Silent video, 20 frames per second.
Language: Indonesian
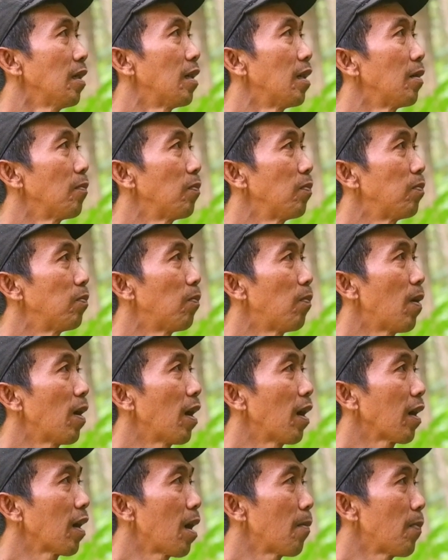eh,
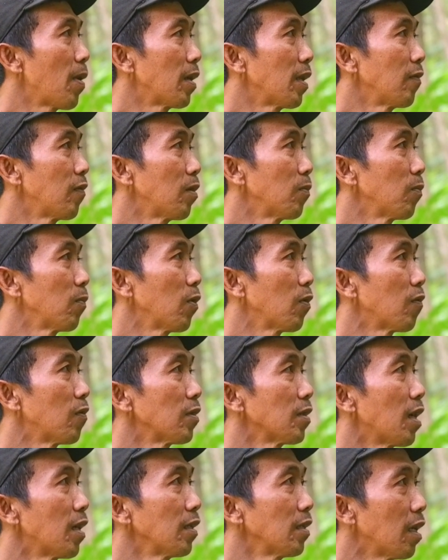Pakapanewan
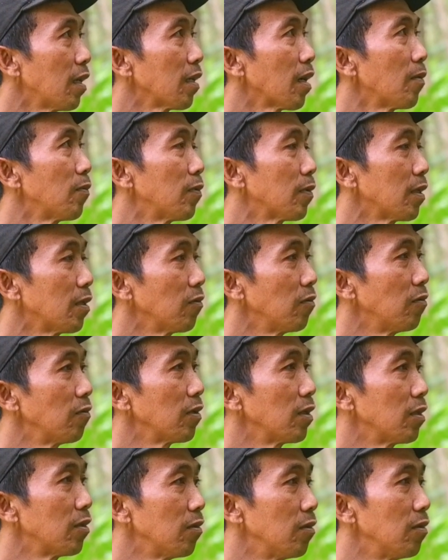Purwosari dan Kabupaten
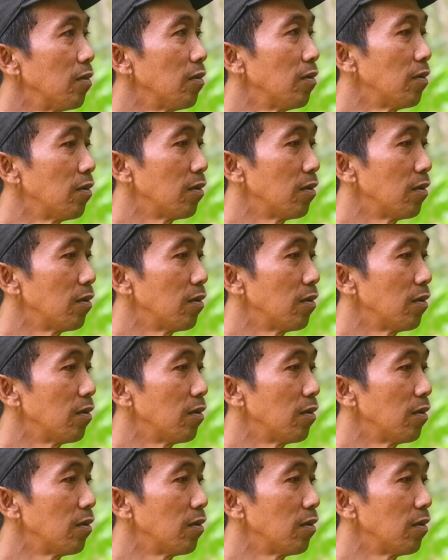Gunung Kidul.